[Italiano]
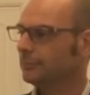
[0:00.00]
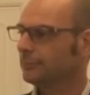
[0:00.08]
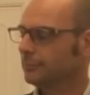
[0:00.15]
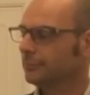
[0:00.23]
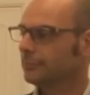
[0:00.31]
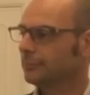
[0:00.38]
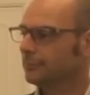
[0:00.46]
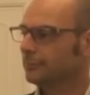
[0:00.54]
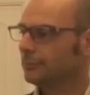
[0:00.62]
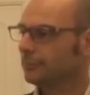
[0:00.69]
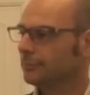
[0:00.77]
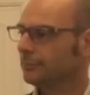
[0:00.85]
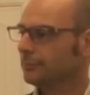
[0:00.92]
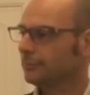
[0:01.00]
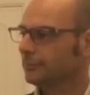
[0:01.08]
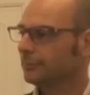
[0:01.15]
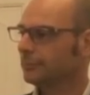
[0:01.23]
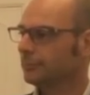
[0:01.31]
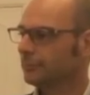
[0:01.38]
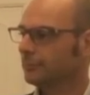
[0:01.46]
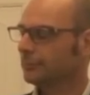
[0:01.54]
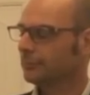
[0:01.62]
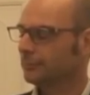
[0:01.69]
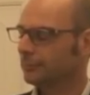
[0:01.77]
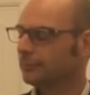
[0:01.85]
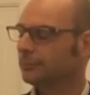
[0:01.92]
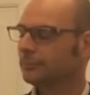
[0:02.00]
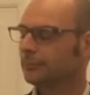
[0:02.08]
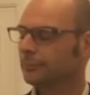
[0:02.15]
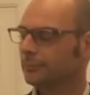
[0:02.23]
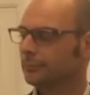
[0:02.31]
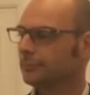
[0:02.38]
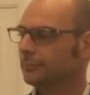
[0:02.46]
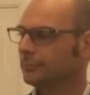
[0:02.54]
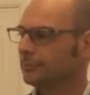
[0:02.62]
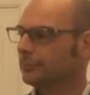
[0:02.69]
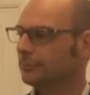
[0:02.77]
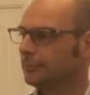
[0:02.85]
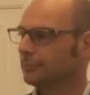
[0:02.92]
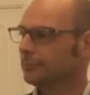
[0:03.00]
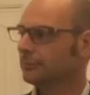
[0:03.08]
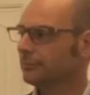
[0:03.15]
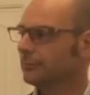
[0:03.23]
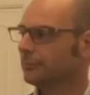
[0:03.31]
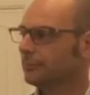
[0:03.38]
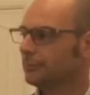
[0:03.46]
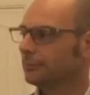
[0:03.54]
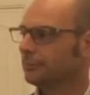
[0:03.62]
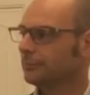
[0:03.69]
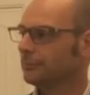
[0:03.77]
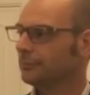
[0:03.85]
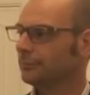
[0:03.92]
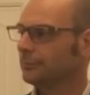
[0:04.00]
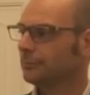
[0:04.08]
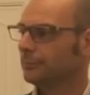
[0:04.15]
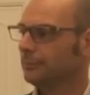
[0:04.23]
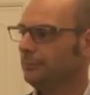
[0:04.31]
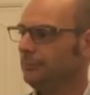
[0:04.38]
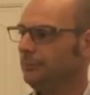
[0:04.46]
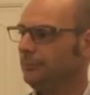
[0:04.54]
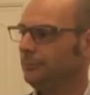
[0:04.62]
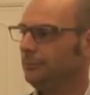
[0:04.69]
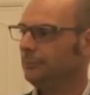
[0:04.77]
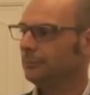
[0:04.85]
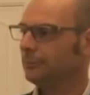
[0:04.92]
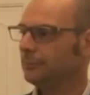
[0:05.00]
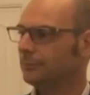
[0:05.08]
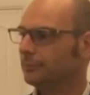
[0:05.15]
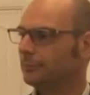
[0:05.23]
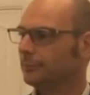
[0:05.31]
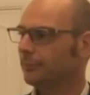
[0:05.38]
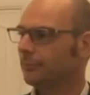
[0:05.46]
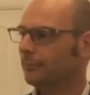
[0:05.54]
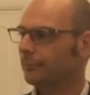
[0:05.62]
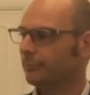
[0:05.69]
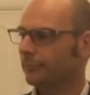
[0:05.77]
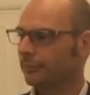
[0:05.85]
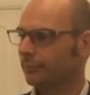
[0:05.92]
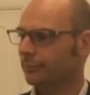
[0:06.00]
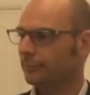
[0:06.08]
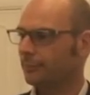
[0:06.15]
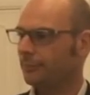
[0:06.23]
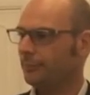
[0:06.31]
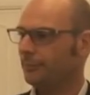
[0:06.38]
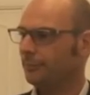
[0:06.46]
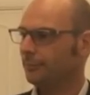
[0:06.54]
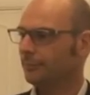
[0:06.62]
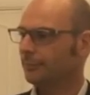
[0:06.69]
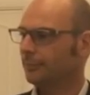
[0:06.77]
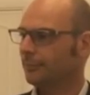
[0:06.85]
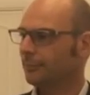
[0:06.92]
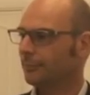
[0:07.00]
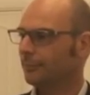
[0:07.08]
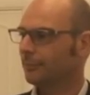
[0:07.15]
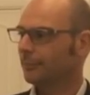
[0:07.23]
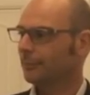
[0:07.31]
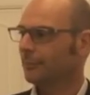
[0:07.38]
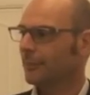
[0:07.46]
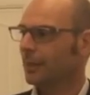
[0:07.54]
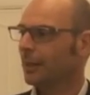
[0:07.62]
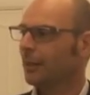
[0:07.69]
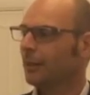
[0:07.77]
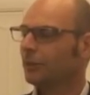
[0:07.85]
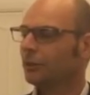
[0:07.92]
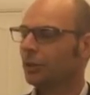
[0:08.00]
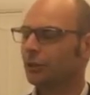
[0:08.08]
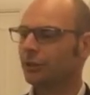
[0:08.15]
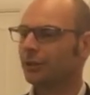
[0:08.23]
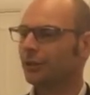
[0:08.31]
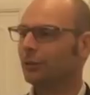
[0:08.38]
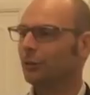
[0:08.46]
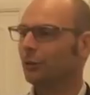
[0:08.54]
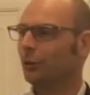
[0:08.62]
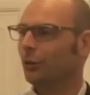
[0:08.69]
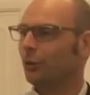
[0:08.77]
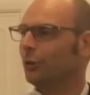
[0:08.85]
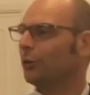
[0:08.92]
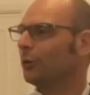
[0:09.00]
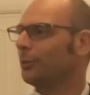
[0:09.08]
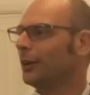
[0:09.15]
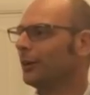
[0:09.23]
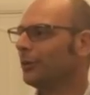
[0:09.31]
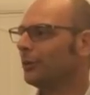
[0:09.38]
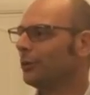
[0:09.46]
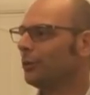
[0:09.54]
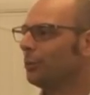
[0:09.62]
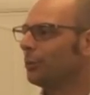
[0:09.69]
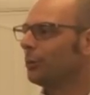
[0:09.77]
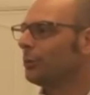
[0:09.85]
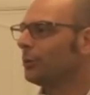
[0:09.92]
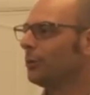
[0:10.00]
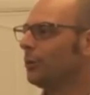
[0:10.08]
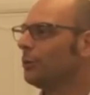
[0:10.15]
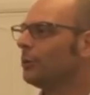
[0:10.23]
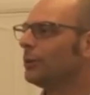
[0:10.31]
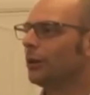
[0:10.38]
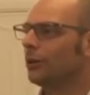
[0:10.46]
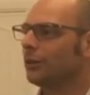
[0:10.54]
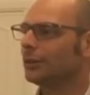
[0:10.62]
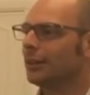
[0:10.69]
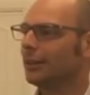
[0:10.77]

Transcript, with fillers: sono le sue stesse parole, anche i vari report eh, nella scorsa legislatura, potrebbe non essere rieletto, anzi in questo momento non sarà rieletto. Certo, intanto loro pagano proprio una cosa,